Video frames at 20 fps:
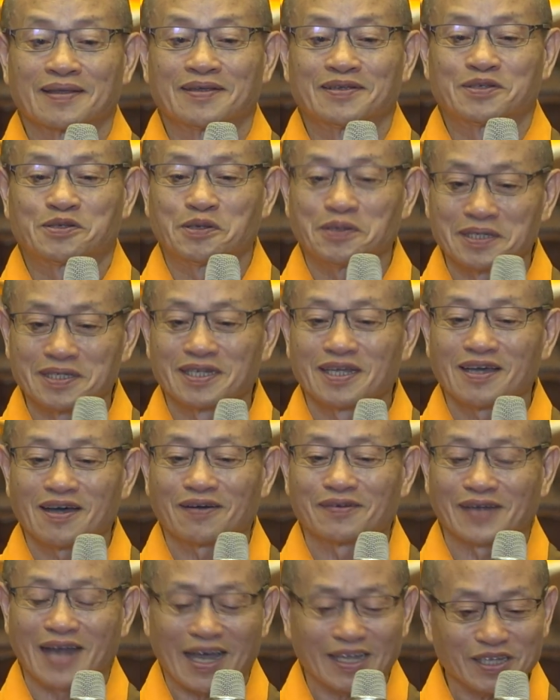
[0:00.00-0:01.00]
所以你
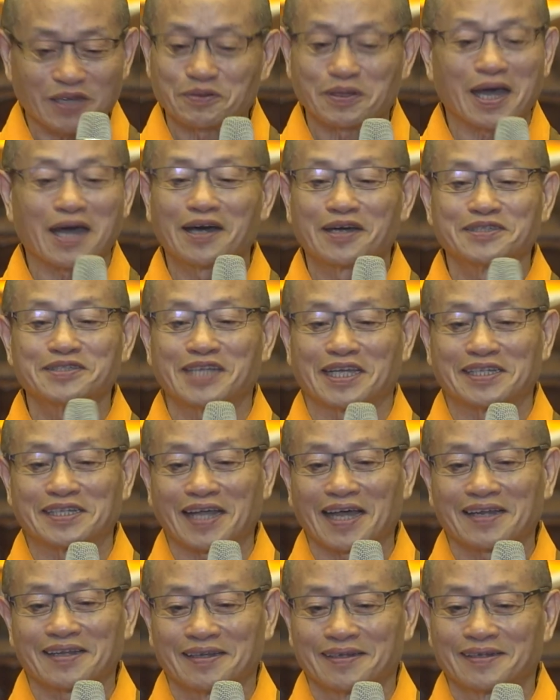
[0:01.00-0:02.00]
要拿掉它很简
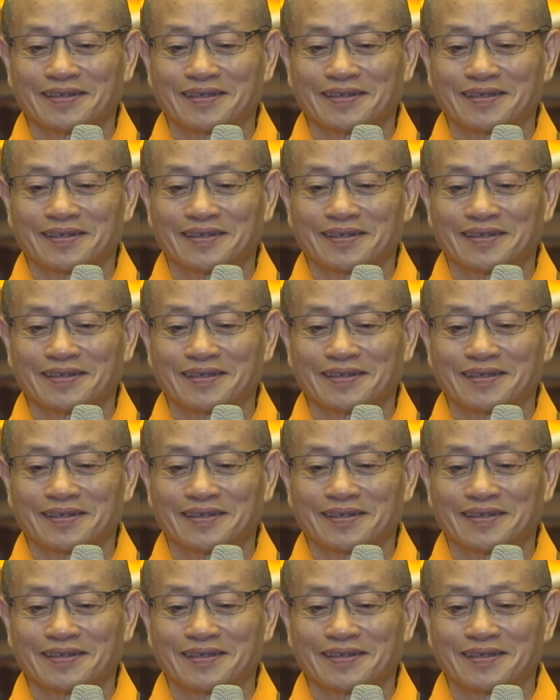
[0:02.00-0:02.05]
单，